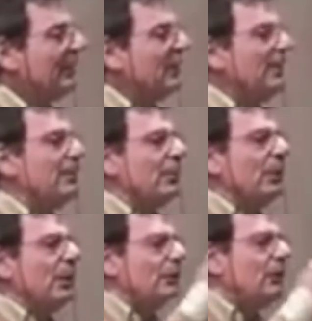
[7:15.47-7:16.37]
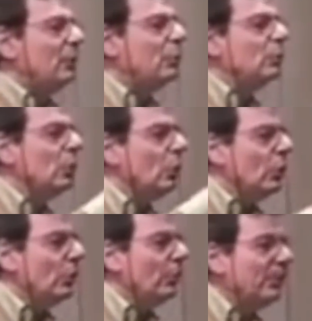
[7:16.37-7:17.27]
Esempio, se
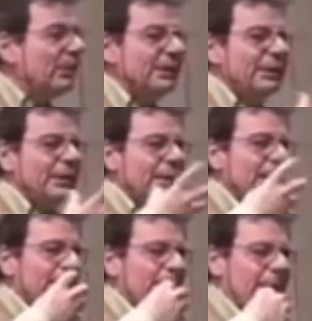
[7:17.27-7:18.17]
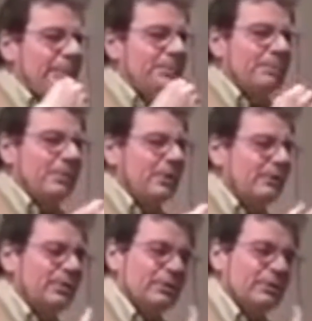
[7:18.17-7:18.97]
uno mi, eh, mi,